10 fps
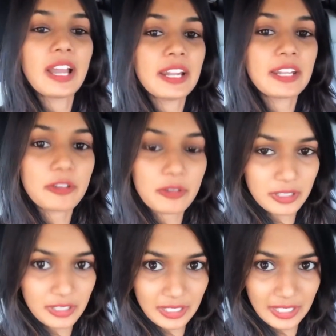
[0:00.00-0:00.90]
అండ్
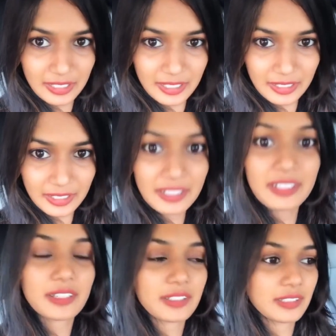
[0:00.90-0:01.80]
ఇంకొక థింగ్ ఏంటంటే
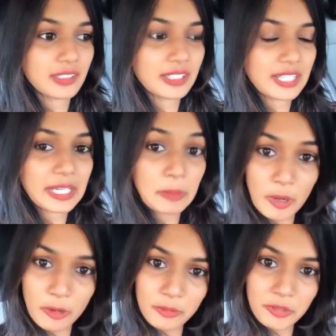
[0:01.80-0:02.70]
లైక్
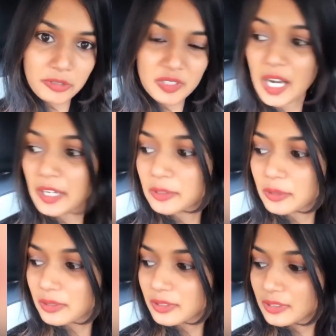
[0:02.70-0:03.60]
మా ఊరు
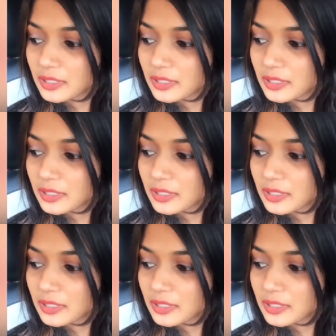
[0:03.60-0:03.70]
తాండూరు